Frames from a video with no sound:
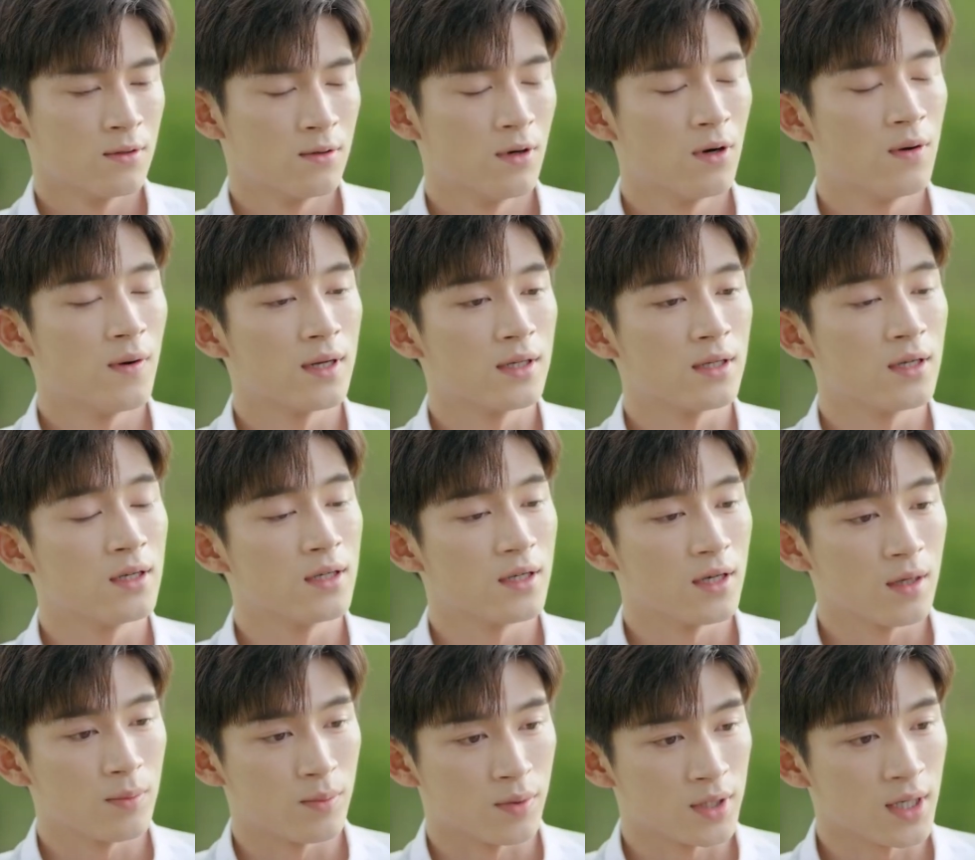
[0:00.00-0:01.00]
罗婉你一
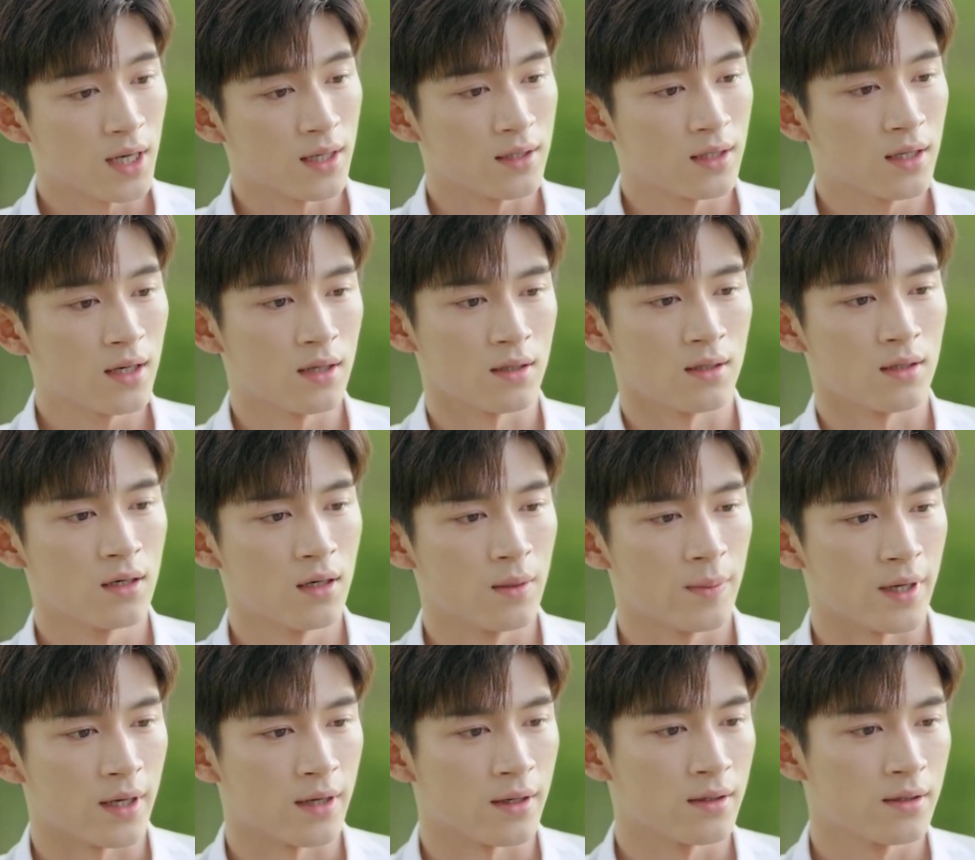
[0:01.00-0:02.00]
点也不差，你很
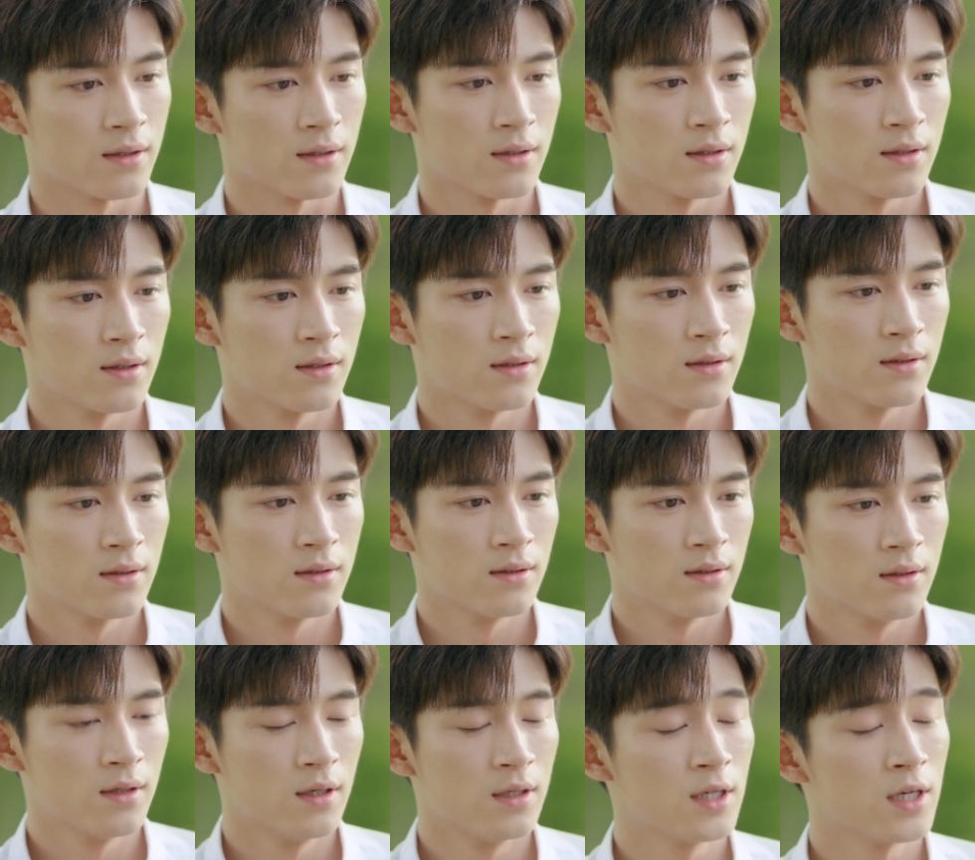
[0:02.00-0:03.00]
特别，
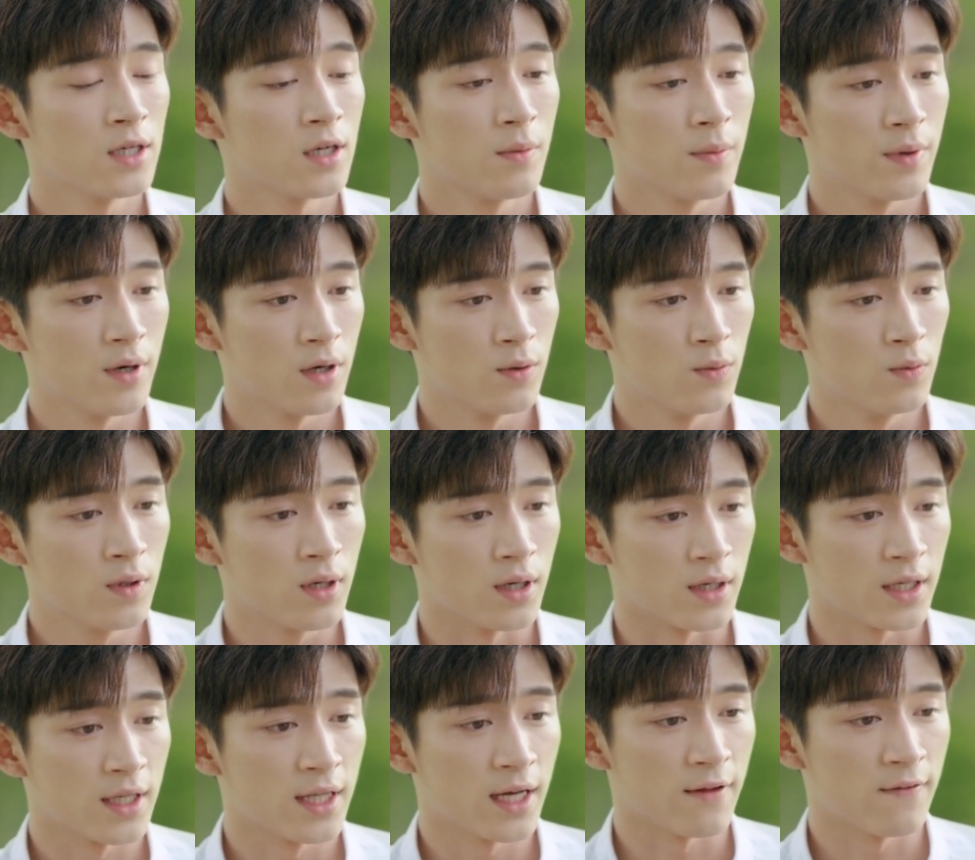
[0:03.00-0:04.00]
你身上有别人无
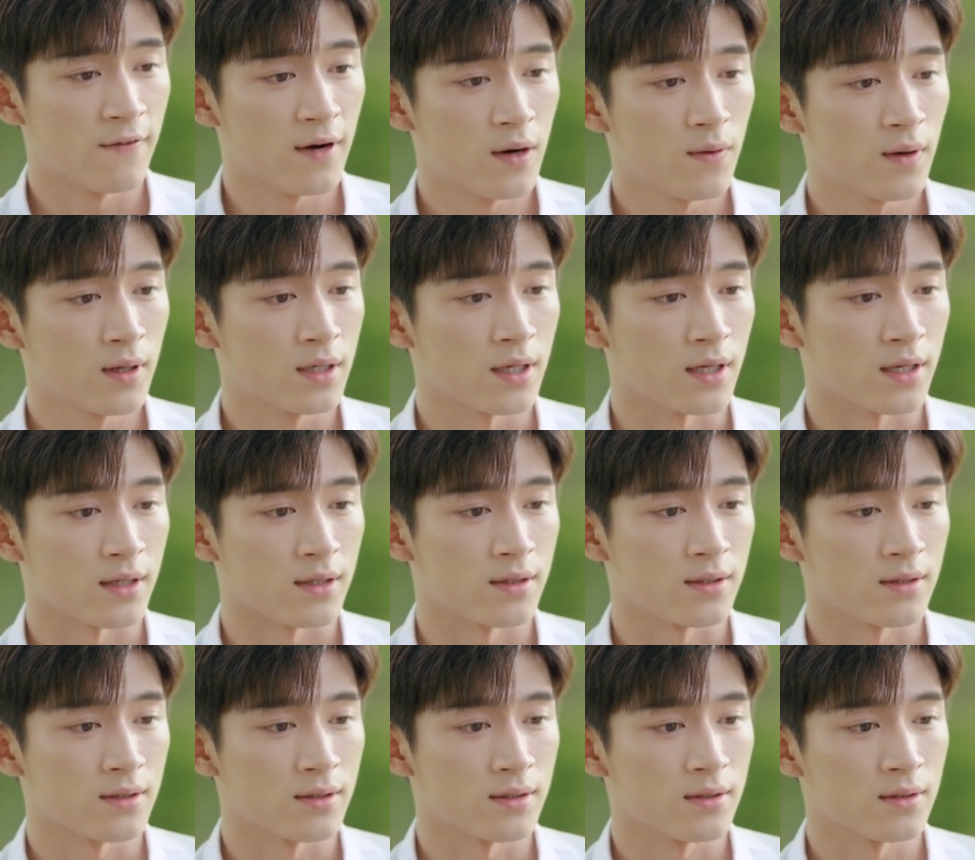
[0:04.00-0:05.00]
可替代的发光点。
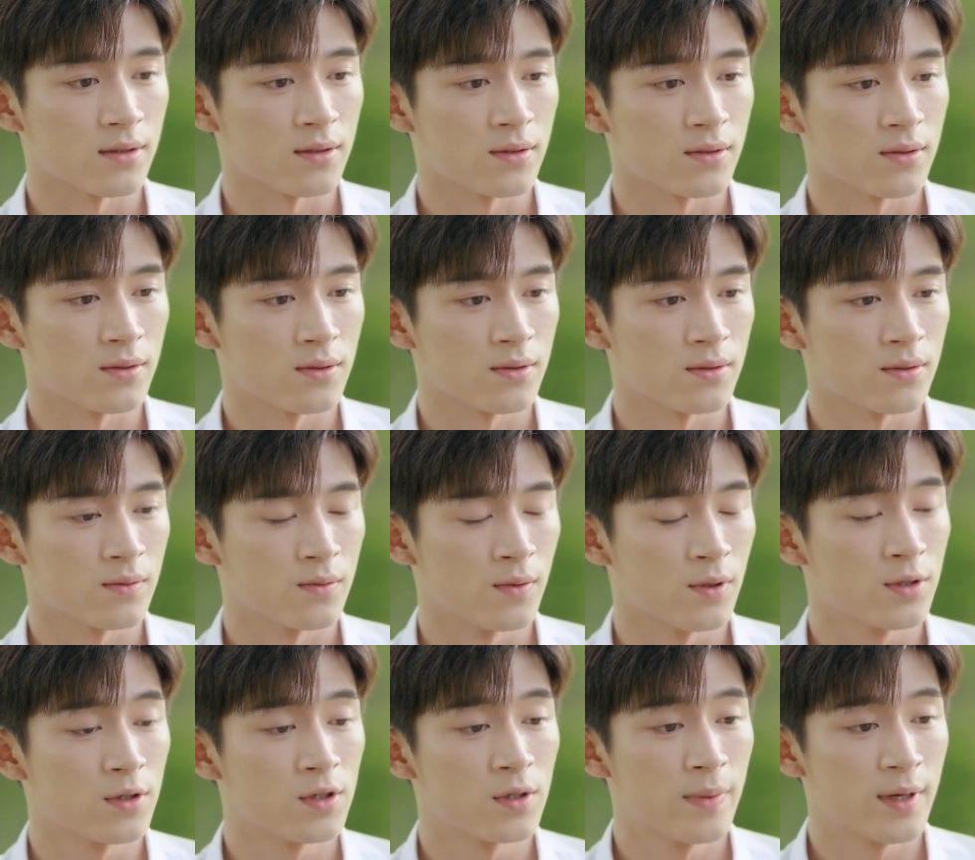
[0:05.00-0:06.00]

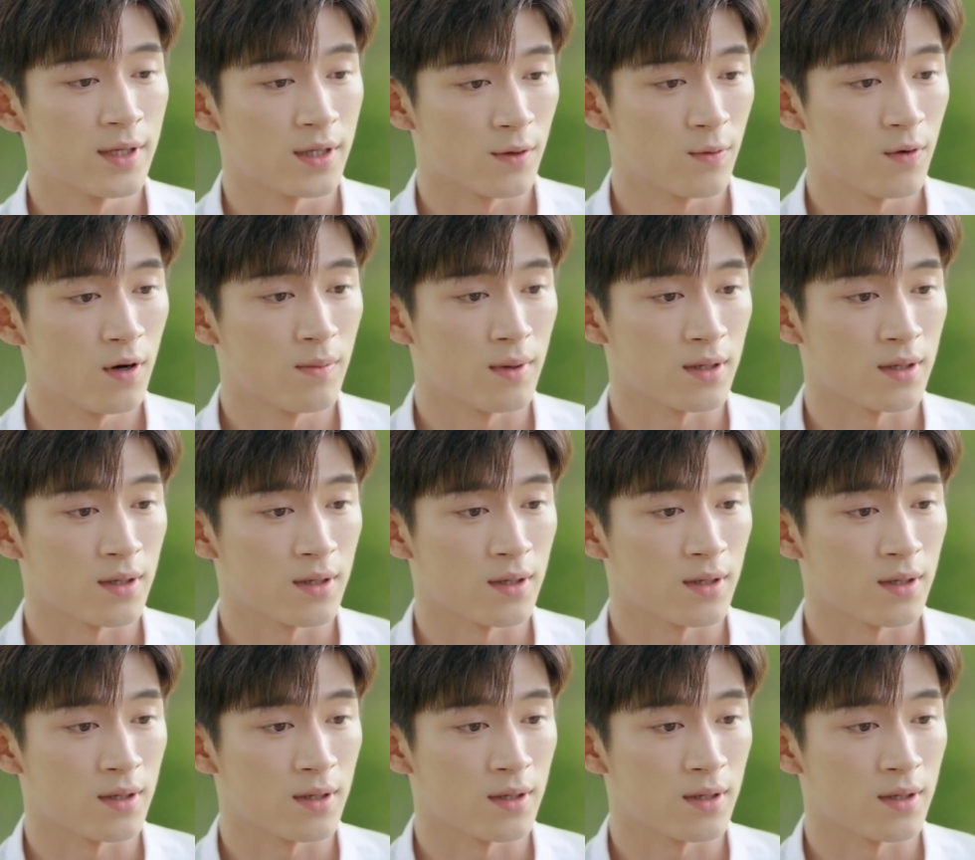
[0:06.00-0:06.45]
我就是被你的光